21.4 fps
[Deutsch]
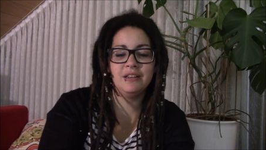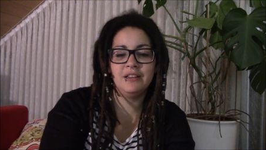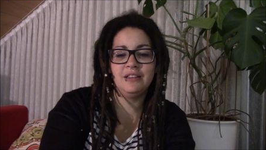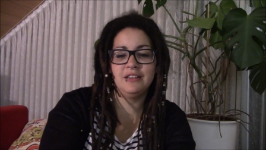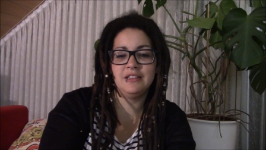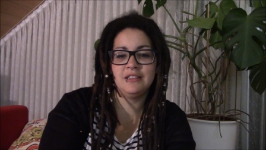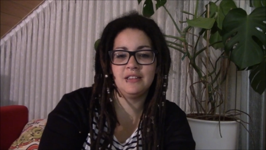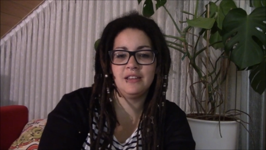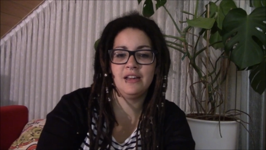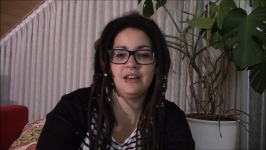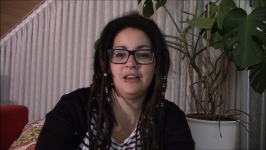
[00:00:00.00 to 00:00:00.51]

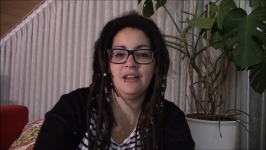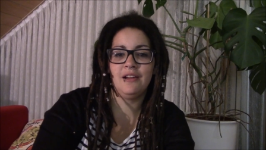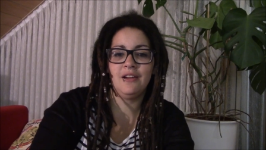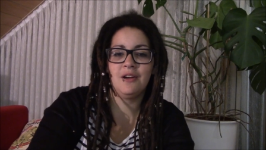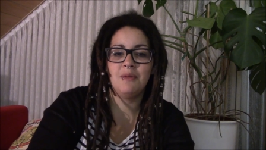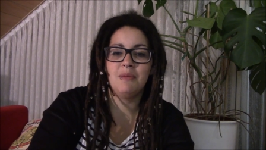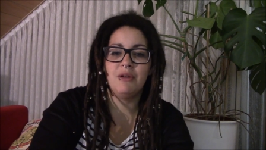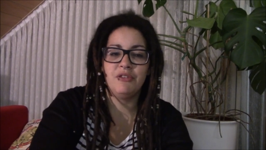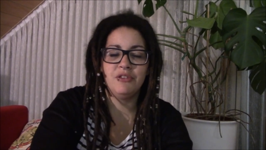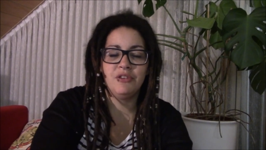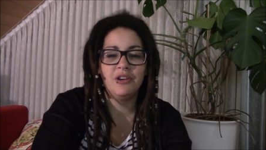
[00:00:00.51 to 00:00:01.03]
eine Zeit lang
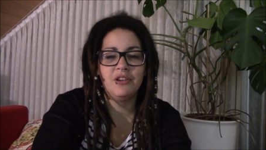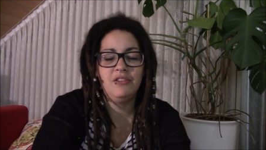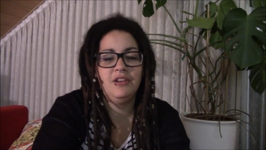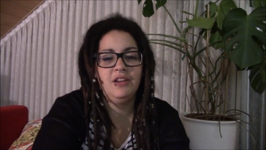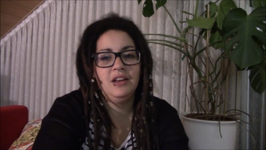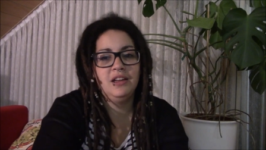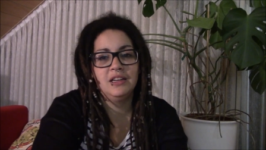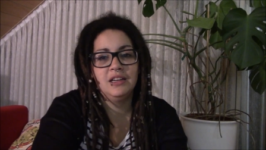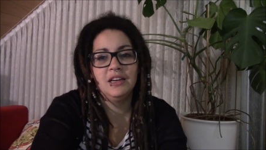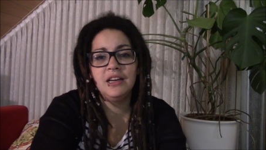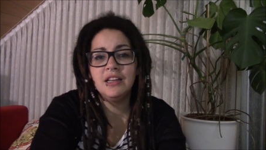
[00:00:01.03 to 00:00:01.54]
auch mal
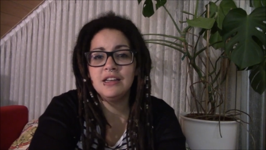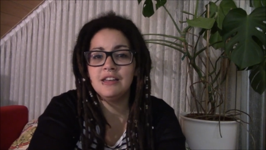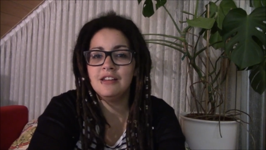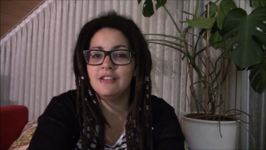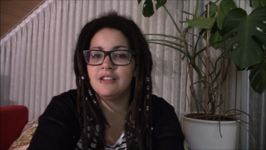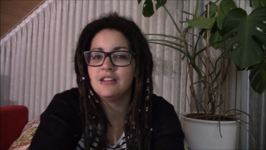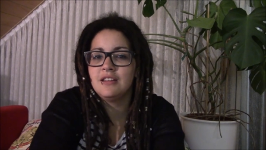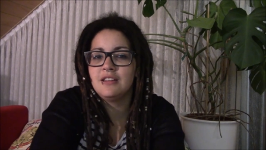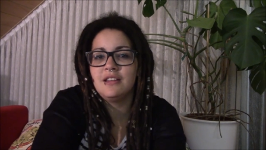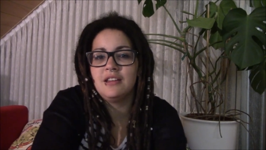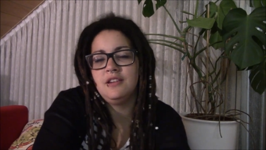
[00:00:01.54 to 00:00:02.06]
Fjordpferde geritten
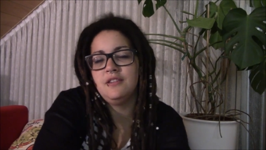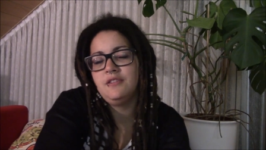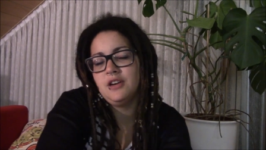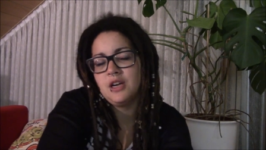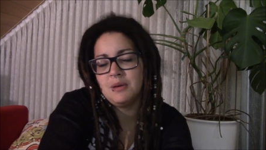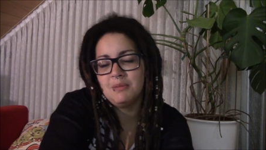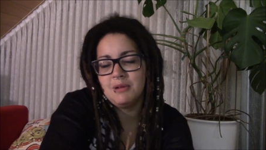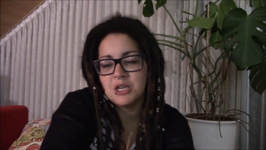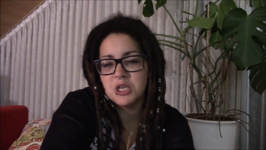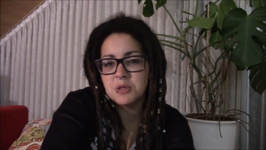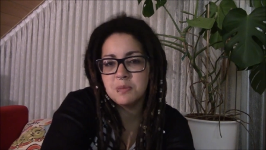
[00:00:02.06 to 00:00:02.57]
und es hat
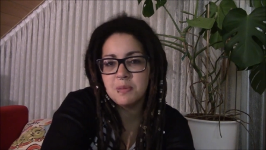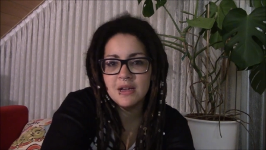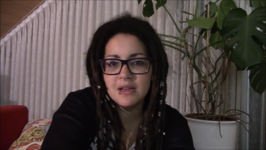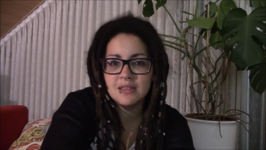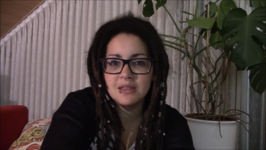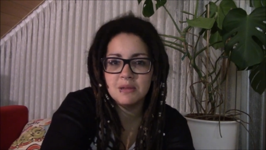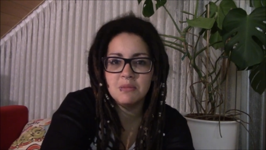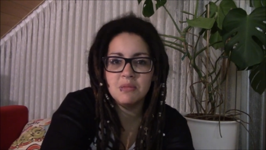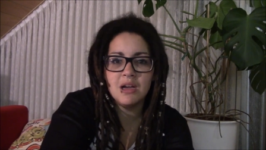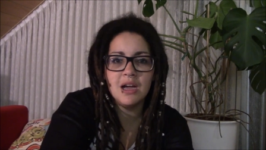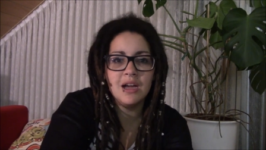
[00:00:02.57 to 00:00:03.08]
einfach immer
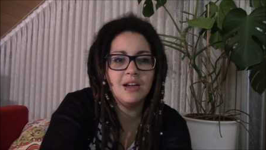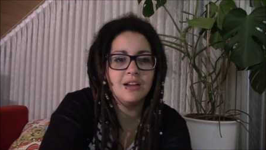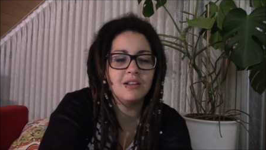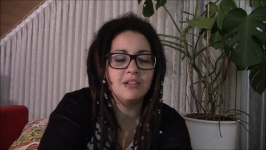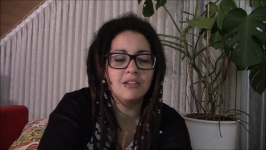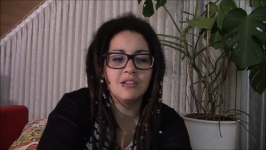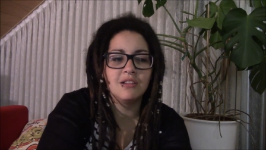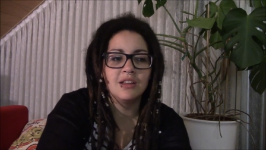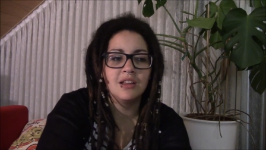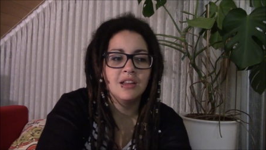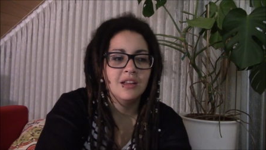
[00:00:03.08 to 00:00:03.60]
Spaß gemacht
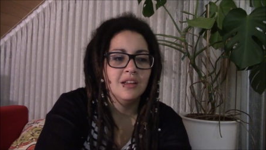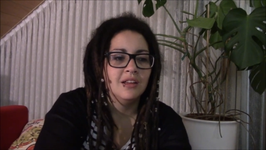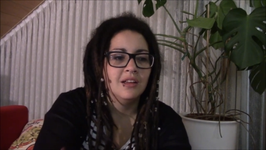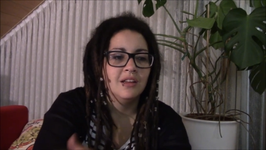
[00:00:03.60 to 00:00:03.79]
und